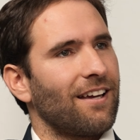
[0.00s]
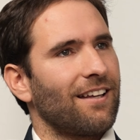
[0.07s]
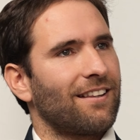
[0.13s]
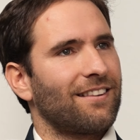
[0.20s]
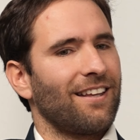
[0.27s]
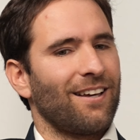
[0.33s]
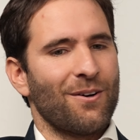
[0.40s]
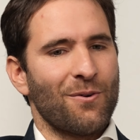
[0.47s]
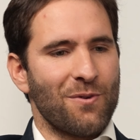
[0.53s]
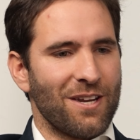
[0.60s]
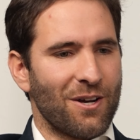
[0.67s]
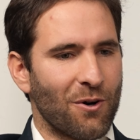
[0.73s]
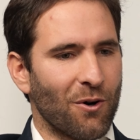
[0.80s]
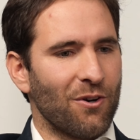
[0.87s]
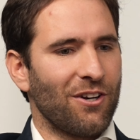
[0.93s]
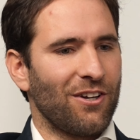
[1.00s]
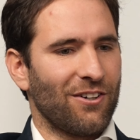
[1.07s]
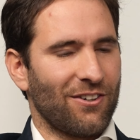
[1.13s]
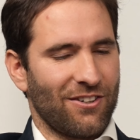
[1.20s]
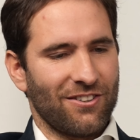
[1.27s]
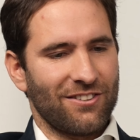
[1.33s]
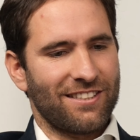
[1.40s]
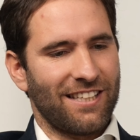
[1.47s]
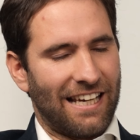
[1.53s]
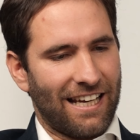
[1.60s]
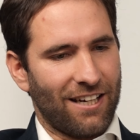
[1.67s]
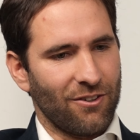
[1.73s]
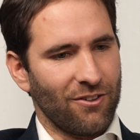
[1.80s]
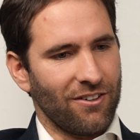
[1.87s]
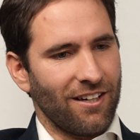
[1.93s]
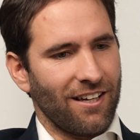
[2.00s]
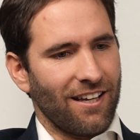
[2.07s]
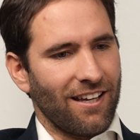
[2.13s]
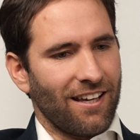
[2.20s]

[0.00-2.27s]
este unicornio chileno.